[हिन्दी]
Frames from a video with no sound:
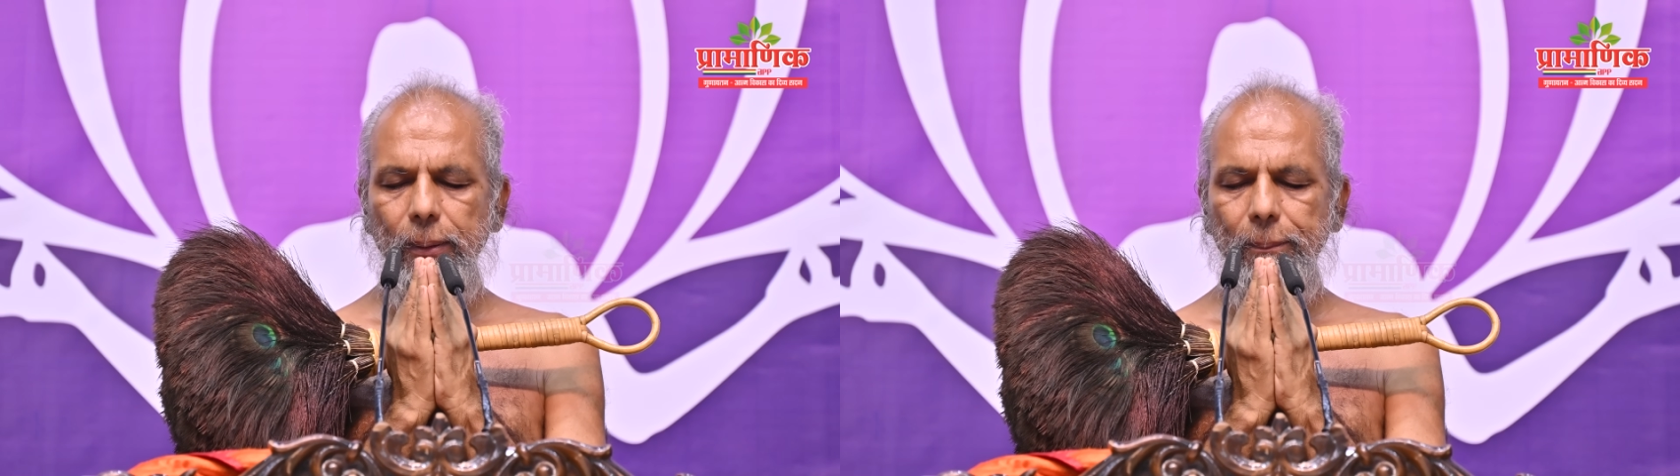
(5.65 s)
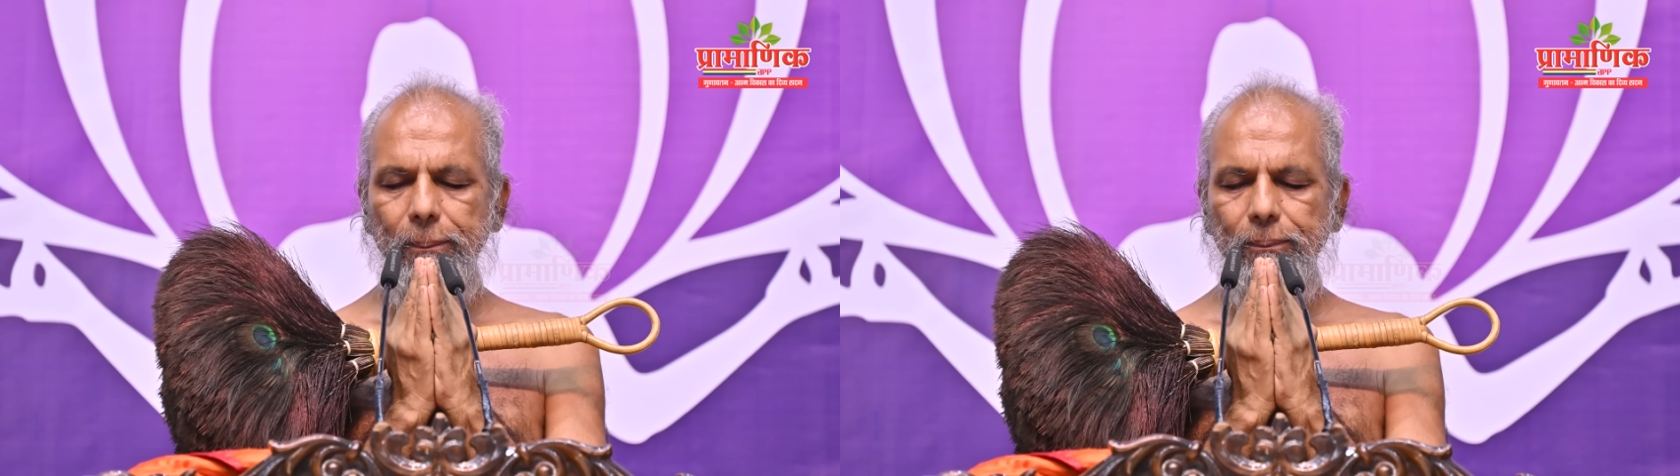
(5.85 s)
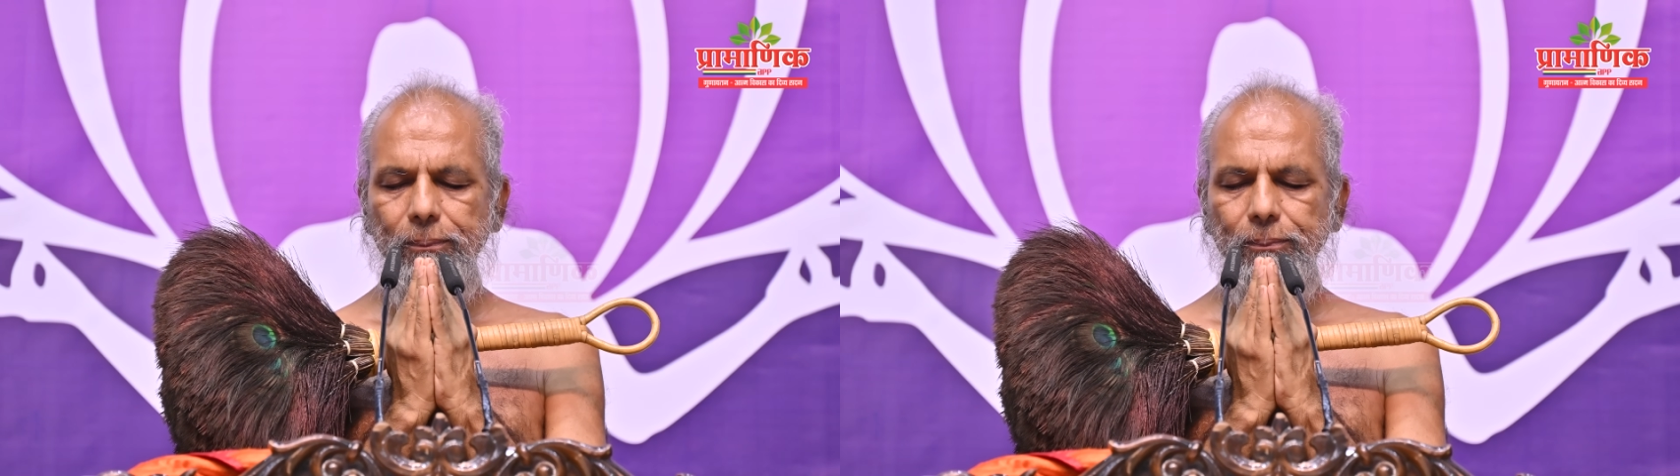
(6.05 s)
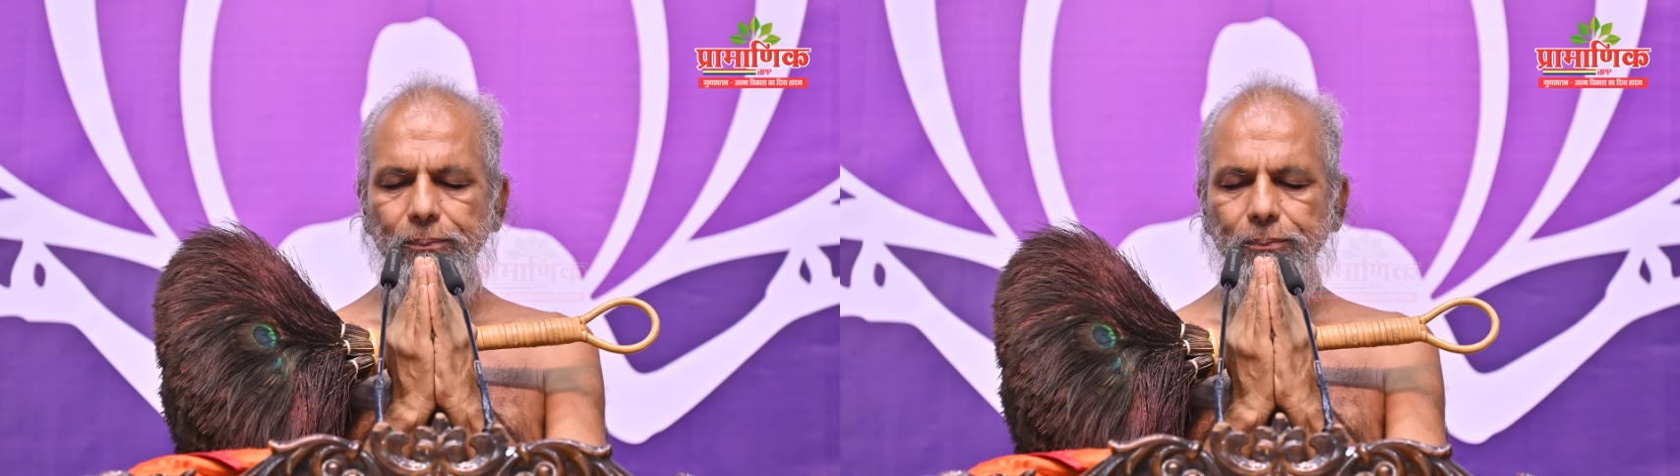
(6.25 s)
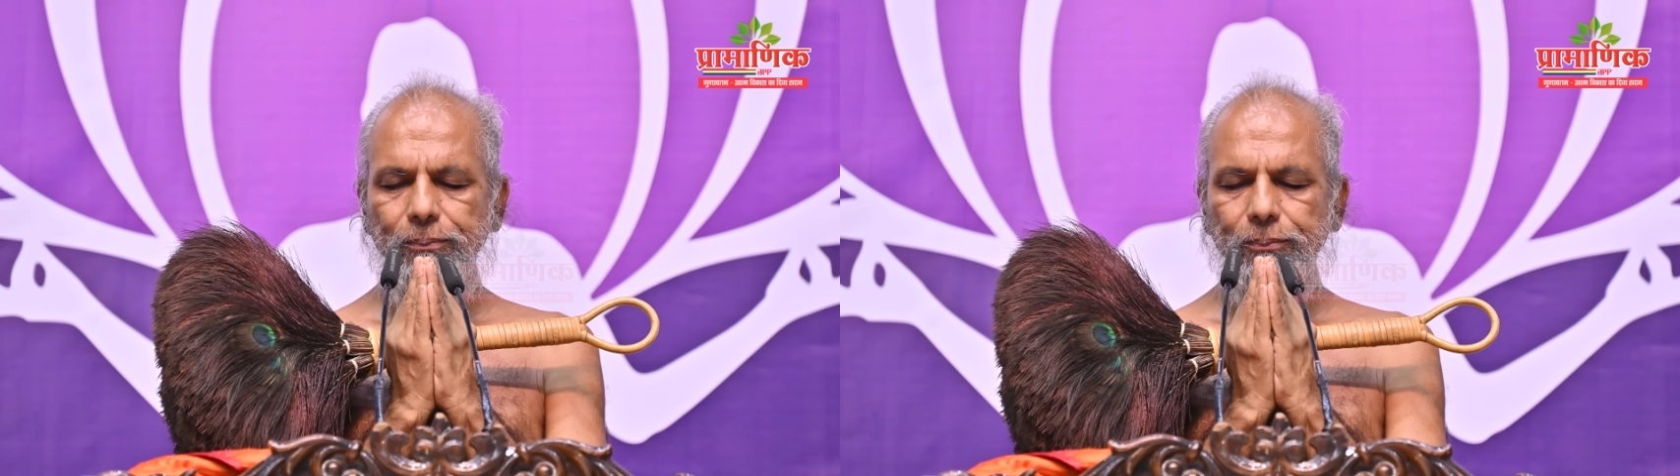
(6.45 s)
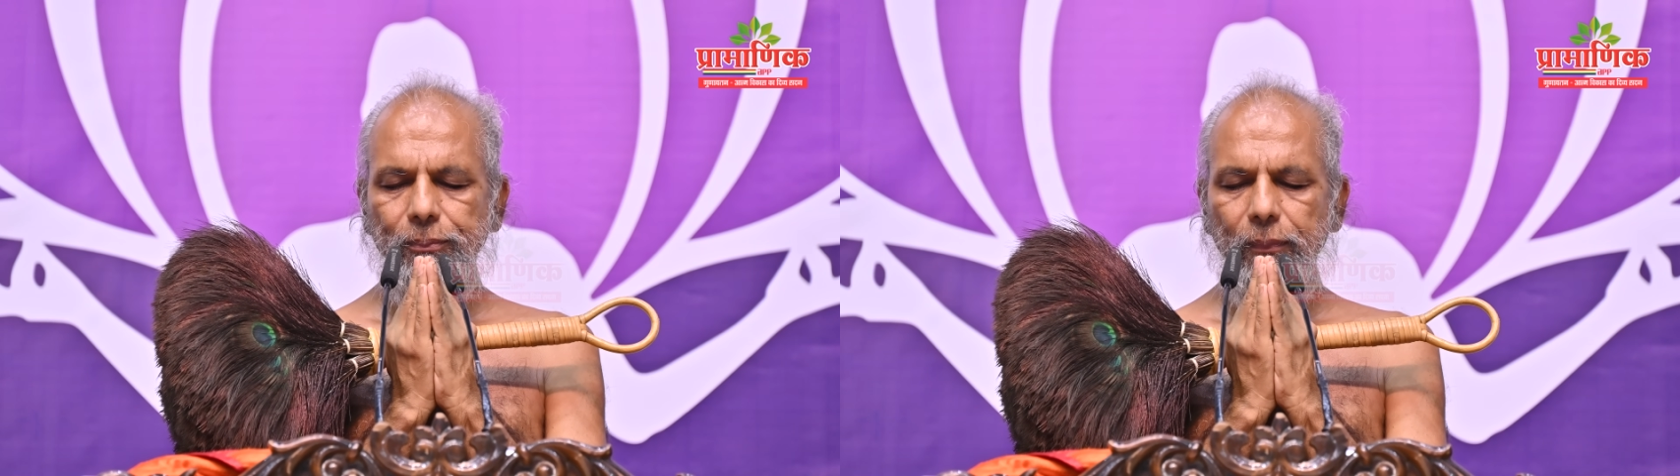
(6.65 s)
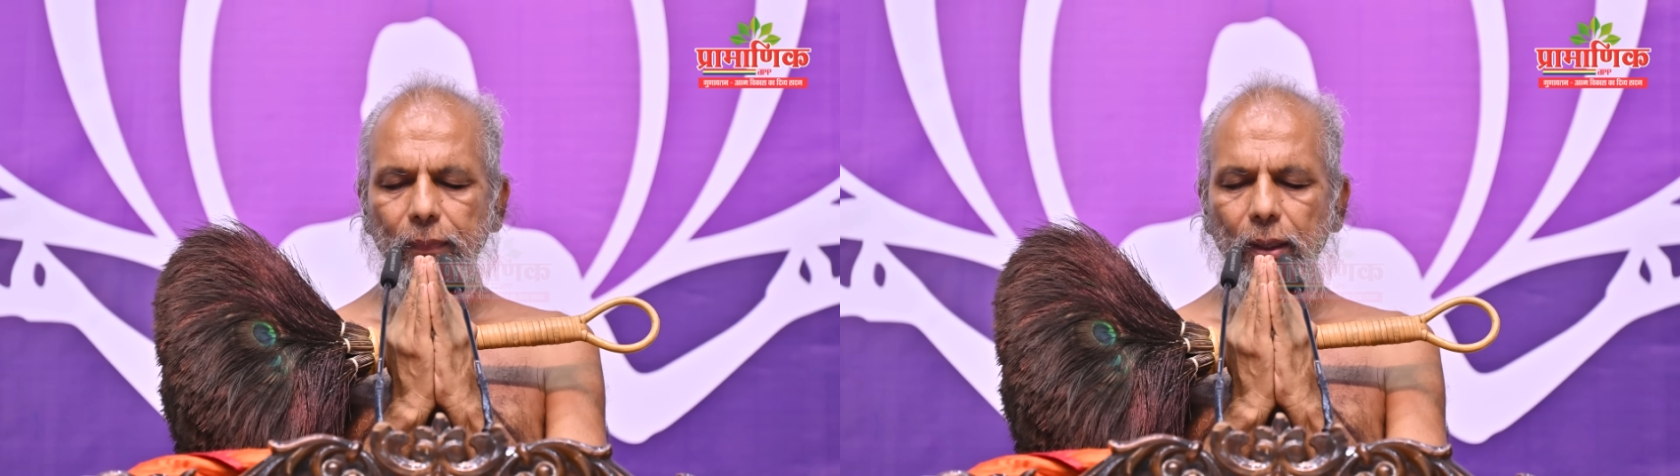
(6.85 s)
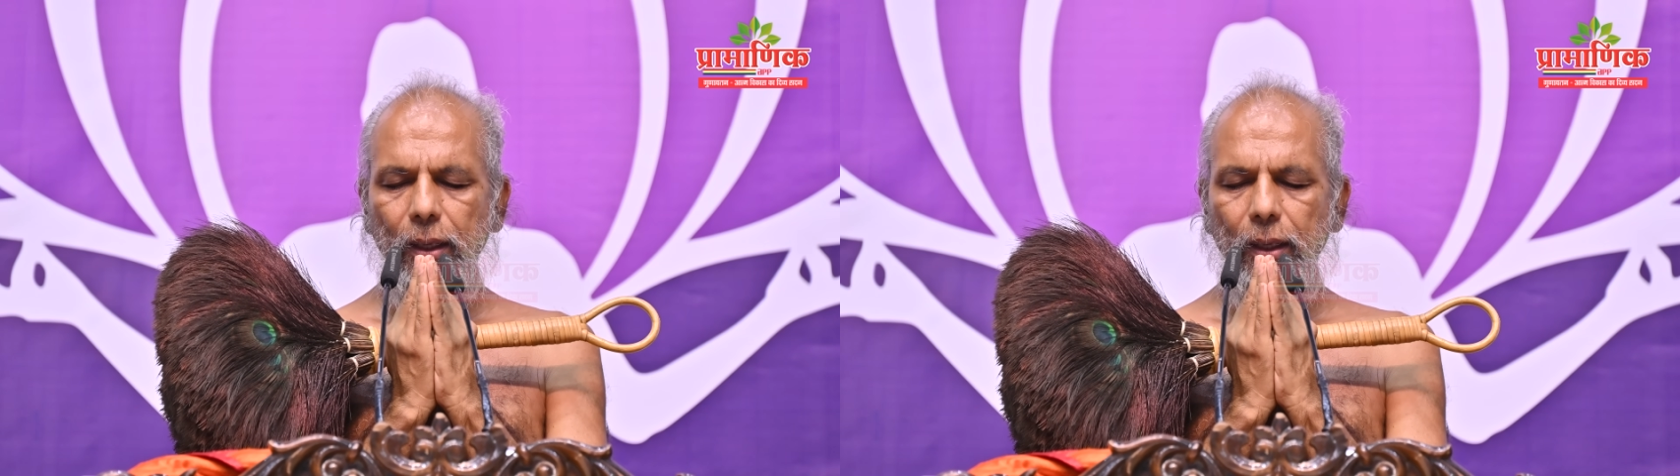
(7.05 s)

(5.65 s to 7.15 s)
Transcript: जय जय जय